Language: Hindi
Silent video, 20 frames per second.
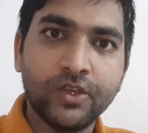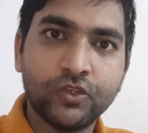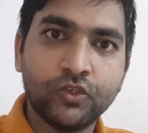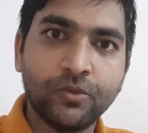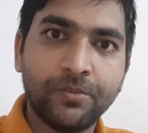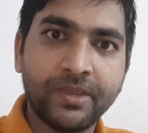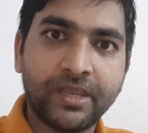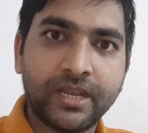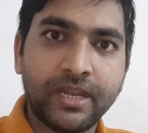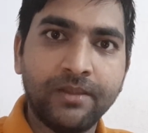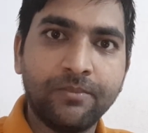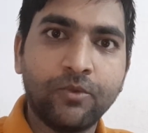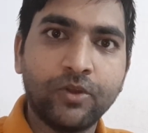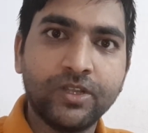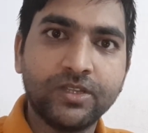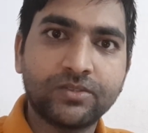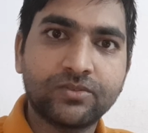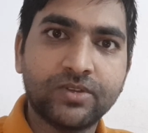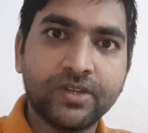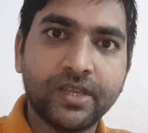जो भी क्लिपबोर्ड
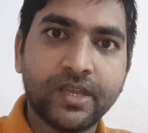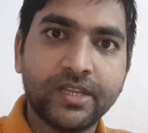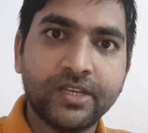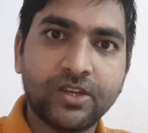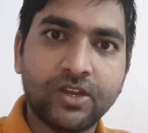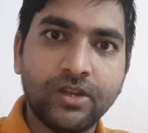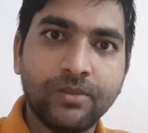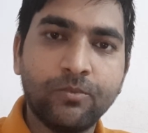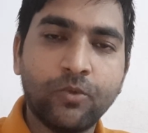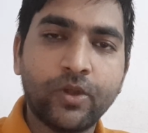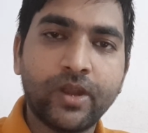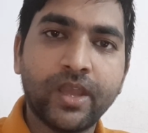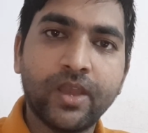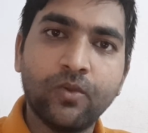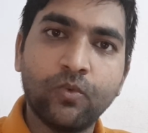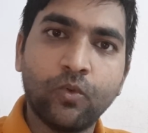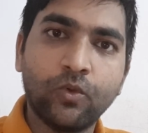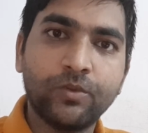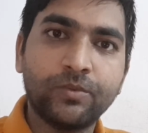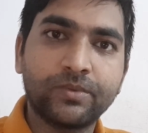हिस्ट्री है क्लिपबोर्ड है
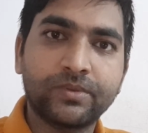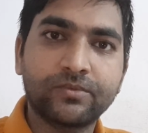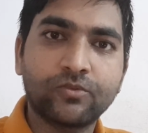वो